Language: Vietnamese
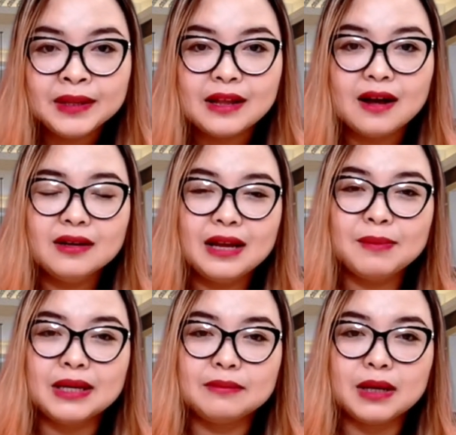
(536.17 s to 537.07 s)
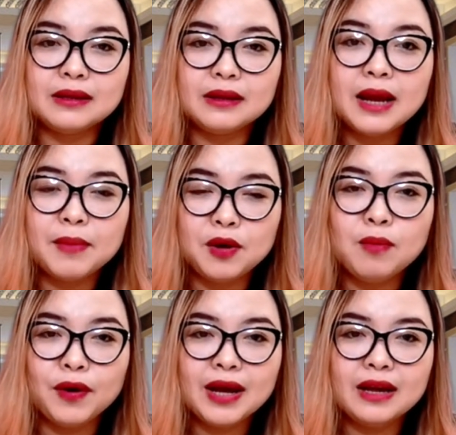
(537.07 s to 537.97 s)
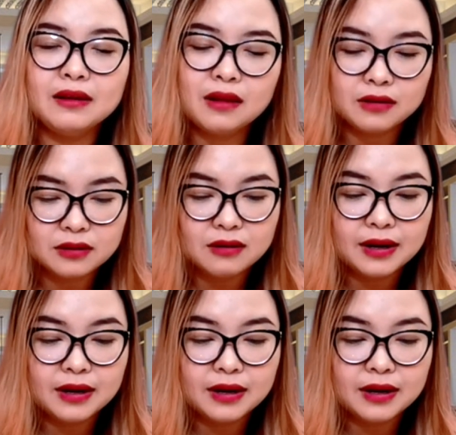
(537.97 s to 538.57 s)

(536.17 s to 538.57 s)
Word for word: đó thì mình mình tìm hiểu mỗi ngày nhưng thật sự là